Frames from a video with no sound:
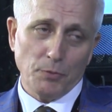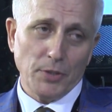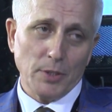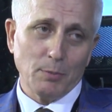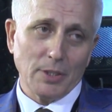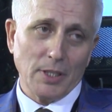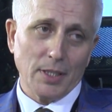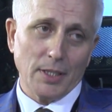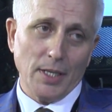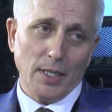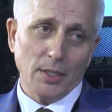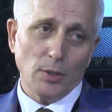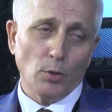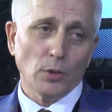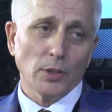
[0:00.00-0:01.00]
firmadan
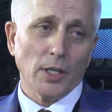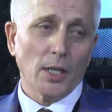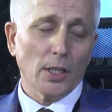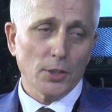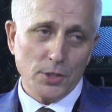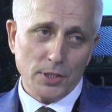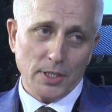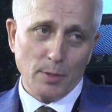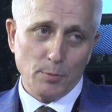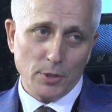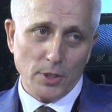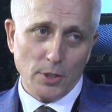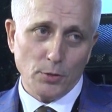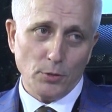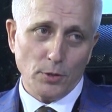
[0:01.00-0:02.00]
geldi. Onlar alıcıyı
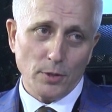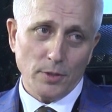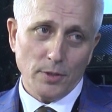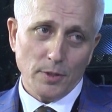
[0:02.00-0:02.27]
temsil ediyor.